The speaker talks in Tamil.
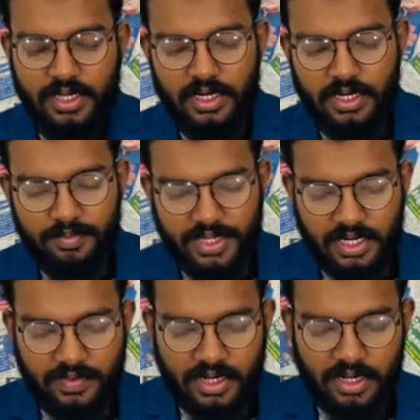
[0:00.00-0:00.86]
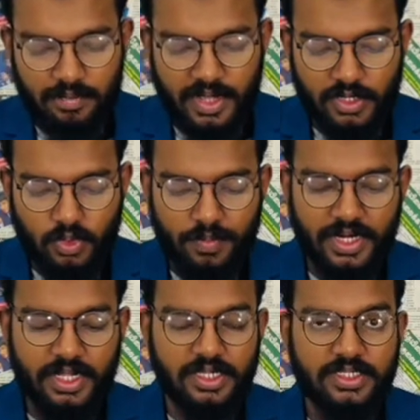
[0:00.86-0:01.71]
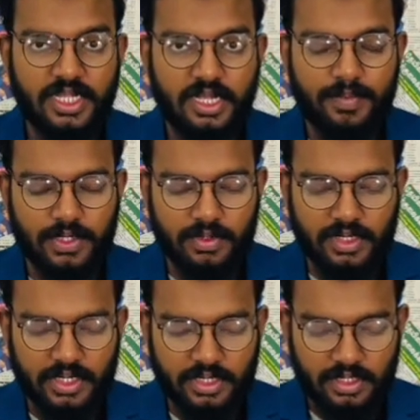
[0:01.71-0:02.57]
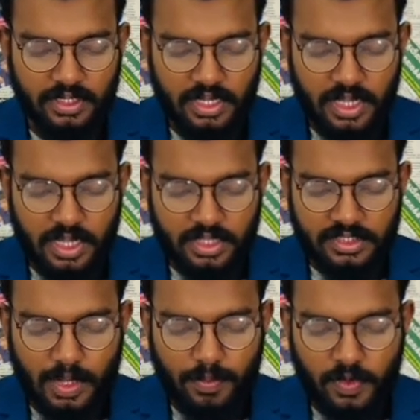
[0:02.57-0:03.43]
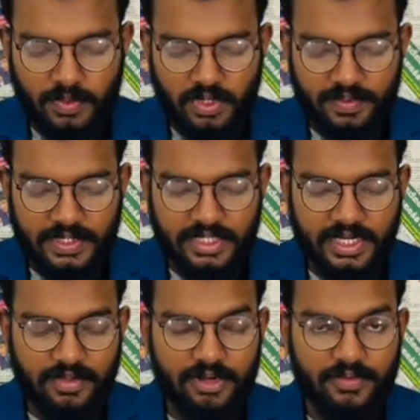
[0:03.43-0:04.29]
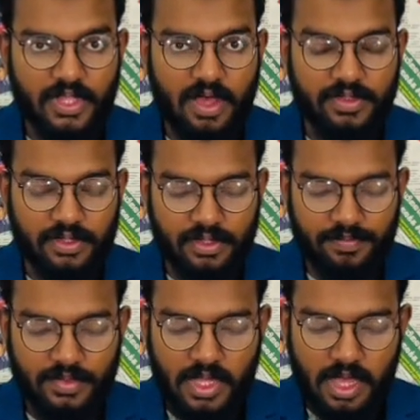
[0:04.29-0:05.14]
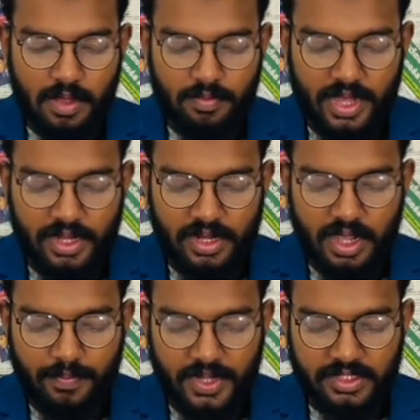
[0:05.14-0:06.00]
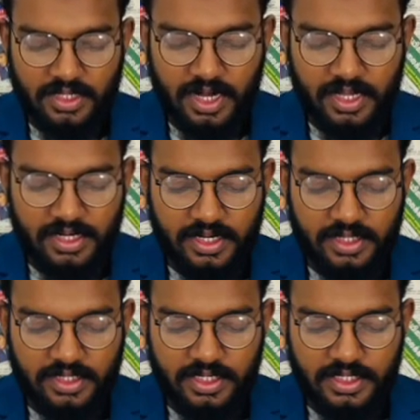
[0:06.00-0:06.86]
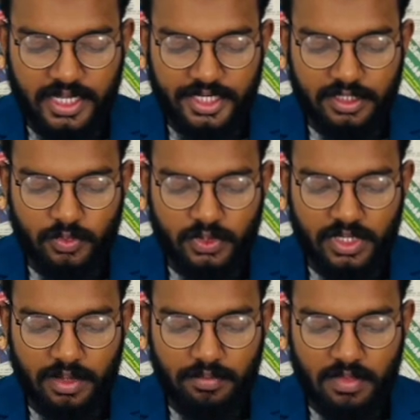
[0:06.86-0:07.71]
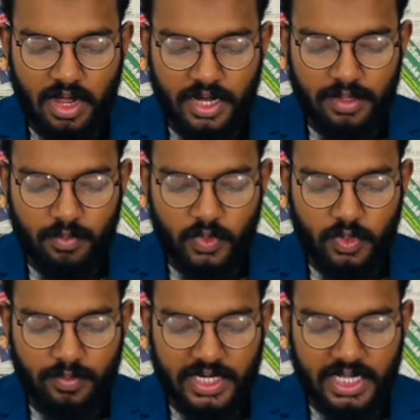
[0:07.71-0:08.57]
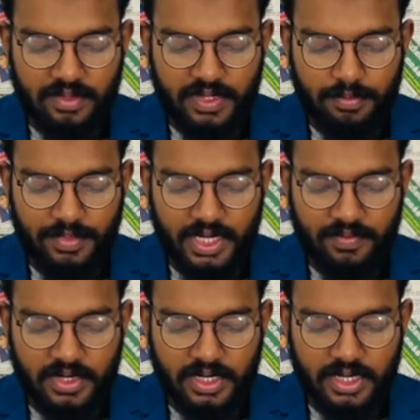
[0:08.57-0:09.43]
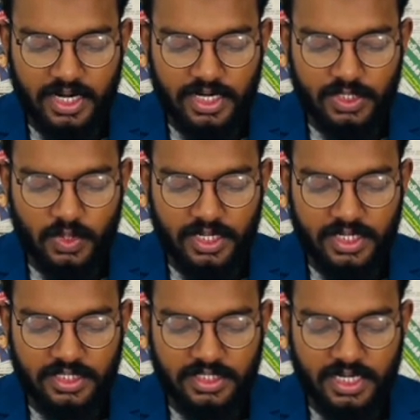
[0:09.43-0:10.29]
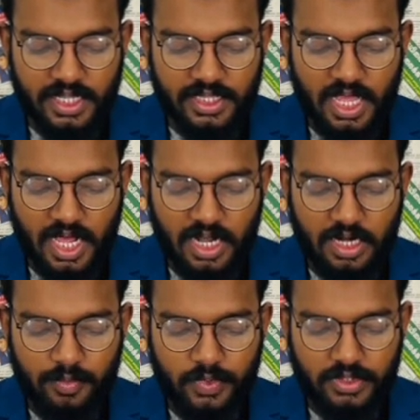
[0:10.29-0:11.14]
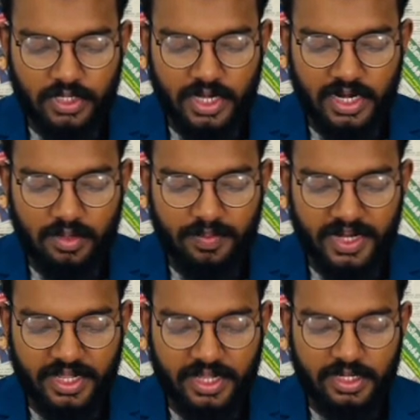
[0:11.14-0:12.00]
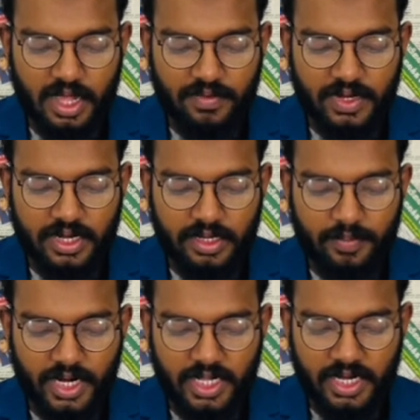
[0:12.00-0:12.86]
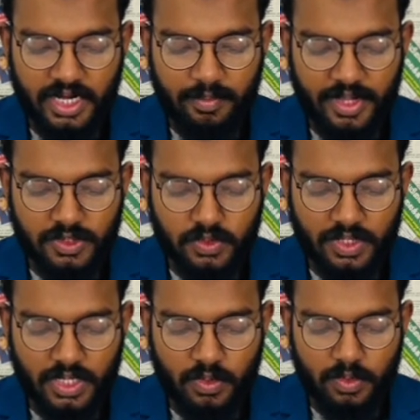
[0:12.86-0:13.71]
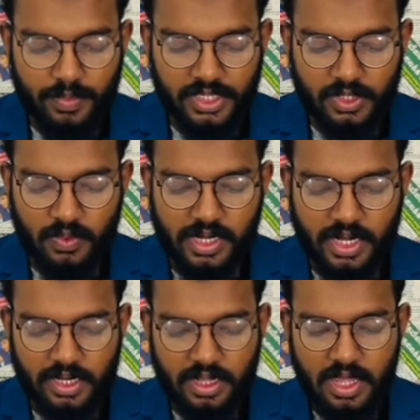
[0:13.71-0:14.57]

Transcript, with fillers: ஏழு மீனவர்கள் மருத்துவமனையில் சேர்க்கப்பட்டுள்ளனர் சம்பவம் தொடர்பில் தெரிய வருவதாவது மன்னார் பேசாலையில் இருந்து நேற்று முன்தினம் மாலை மூன்று மணியளவில் மீனவர்கள் கடற்தொழிலுக்கு செல்ல தயாரான போது கடற்படையினர் அவர்களின் படகுகளை பரிசோதனைக்கு உட்படுத்தியுள்ளனர்